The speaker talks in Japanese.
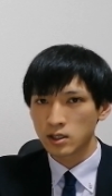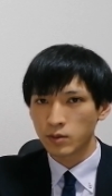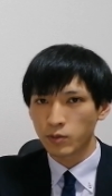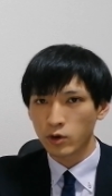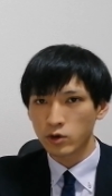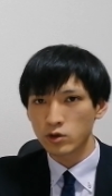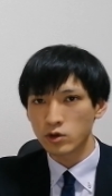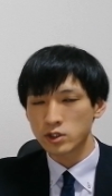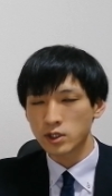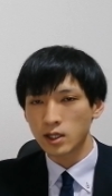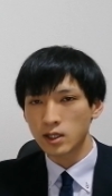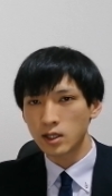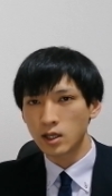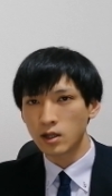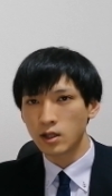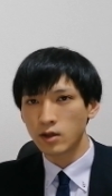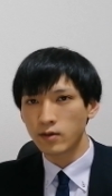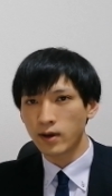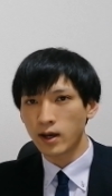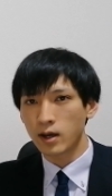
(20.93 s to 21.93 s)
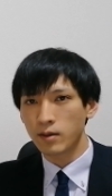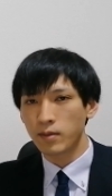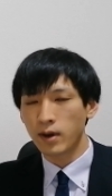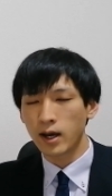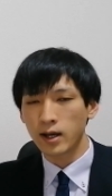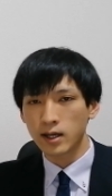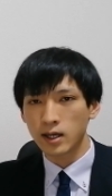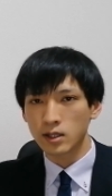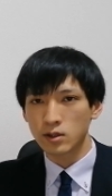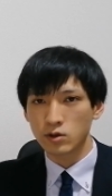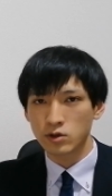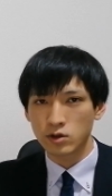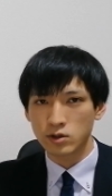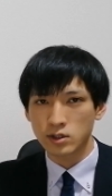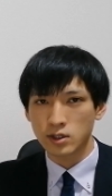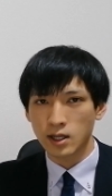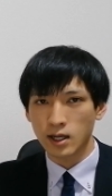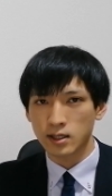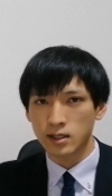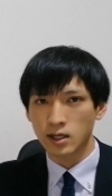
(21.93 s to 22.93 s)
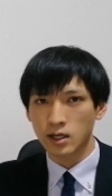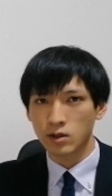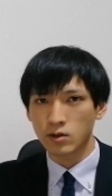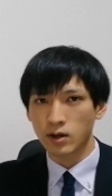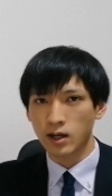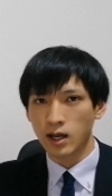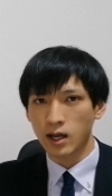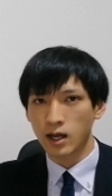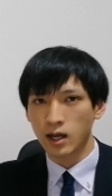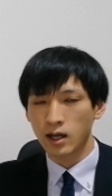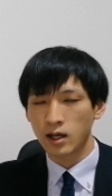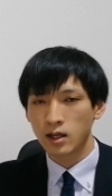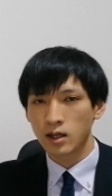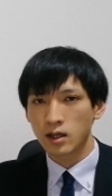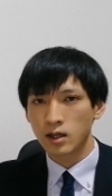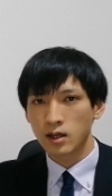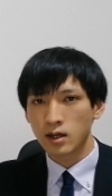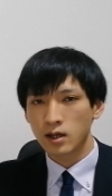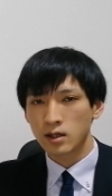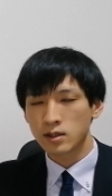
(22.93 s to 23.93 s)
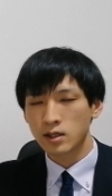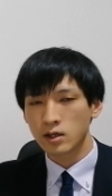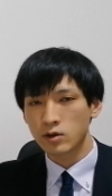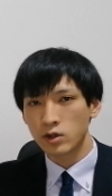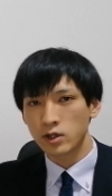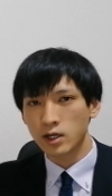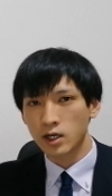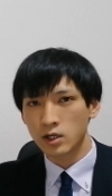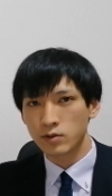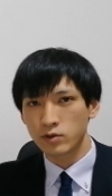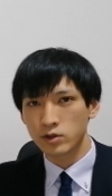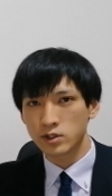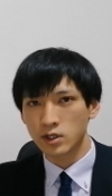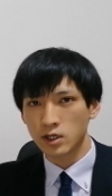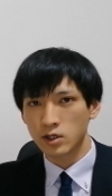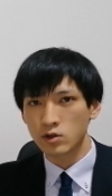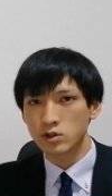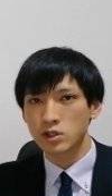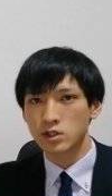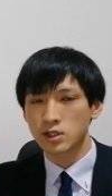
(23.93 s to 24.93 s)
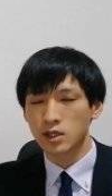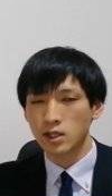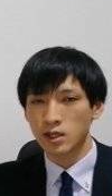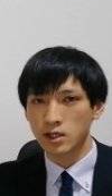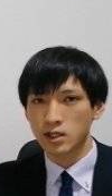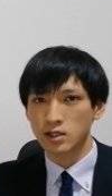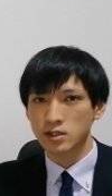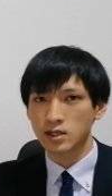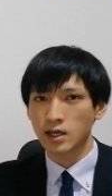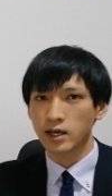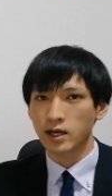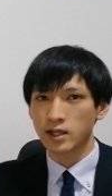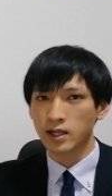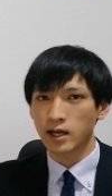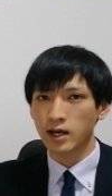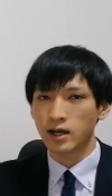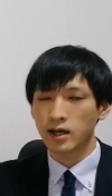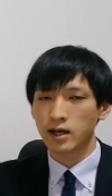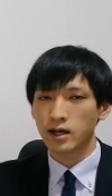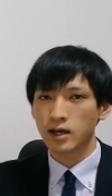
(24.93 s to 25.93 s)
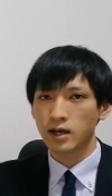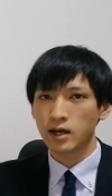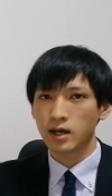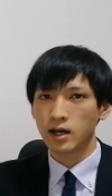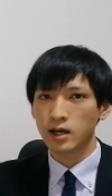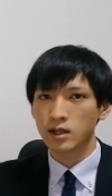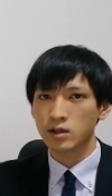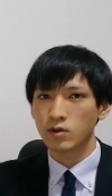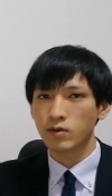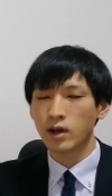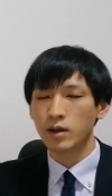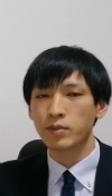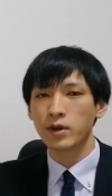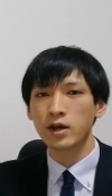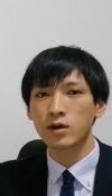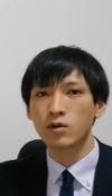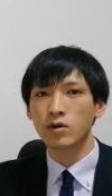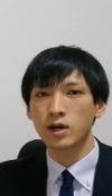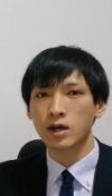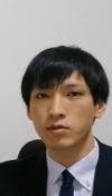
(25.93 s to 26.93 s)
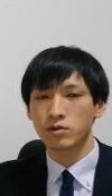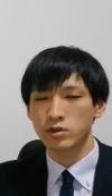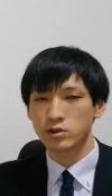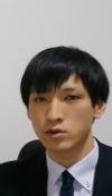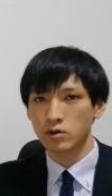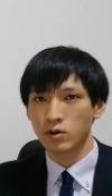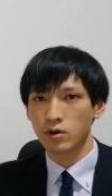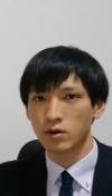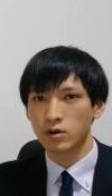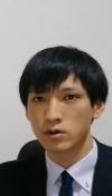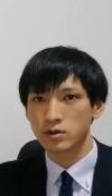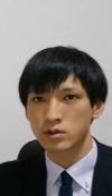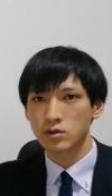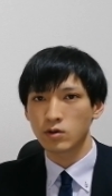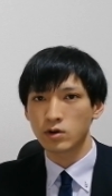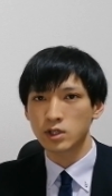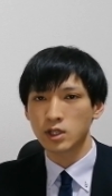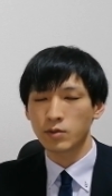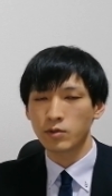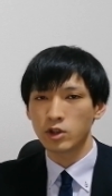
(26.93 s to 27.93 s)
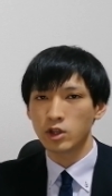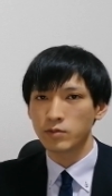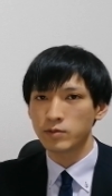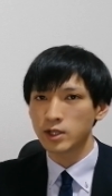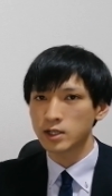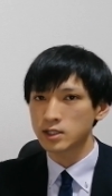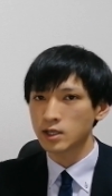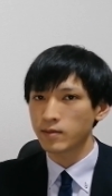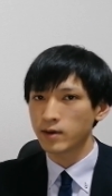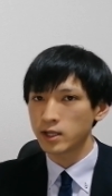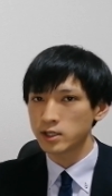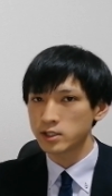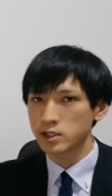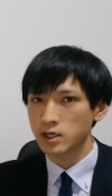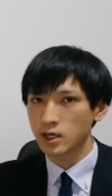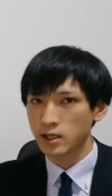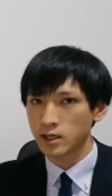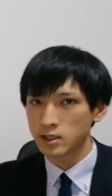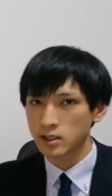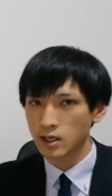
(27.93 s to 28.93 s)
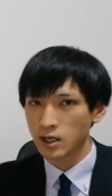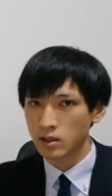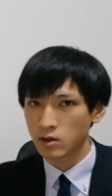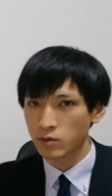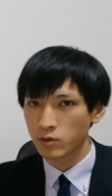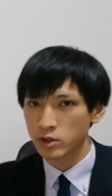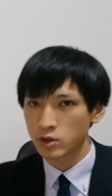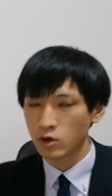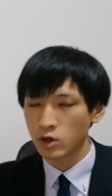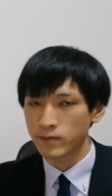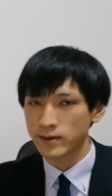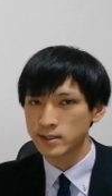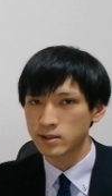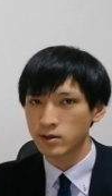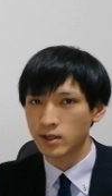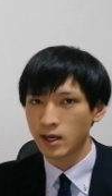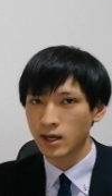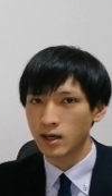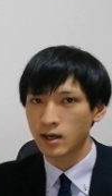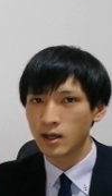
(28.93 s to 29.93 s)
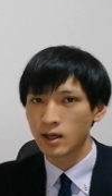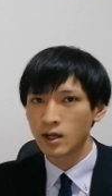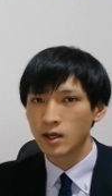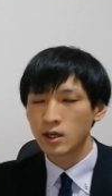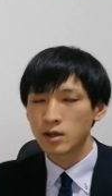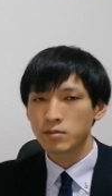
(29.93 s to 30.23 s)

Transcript: で、僕のチャンネルでは、マーケットニュースであったりとか、テクニカル分析の実践的な使い方、あとは米国株の情報、そういったものを皆様にシェアできたらと思っておりますので、